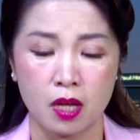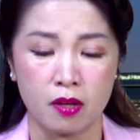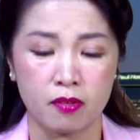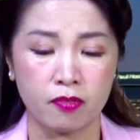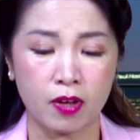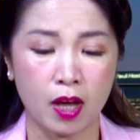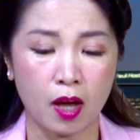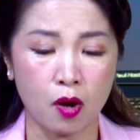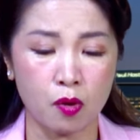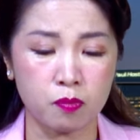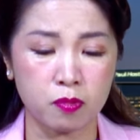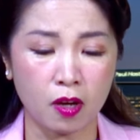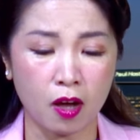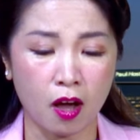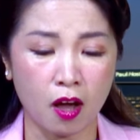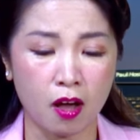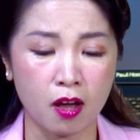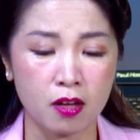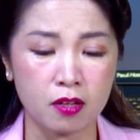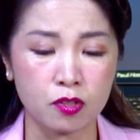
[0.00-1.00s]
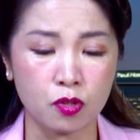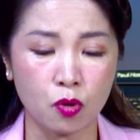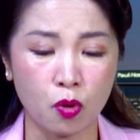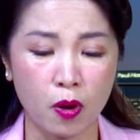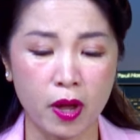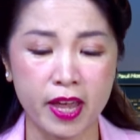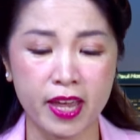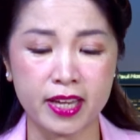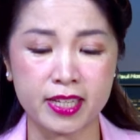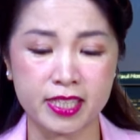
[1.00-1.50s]
Và ông có
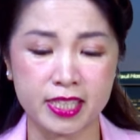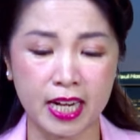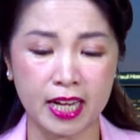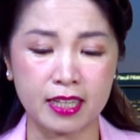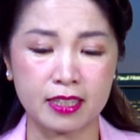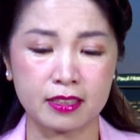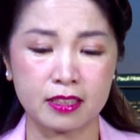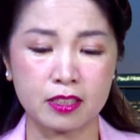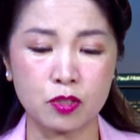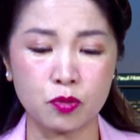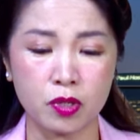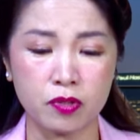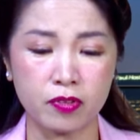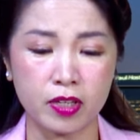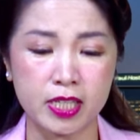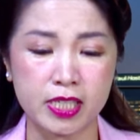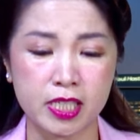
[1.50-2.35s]
khoe rằng, thưa quý vị,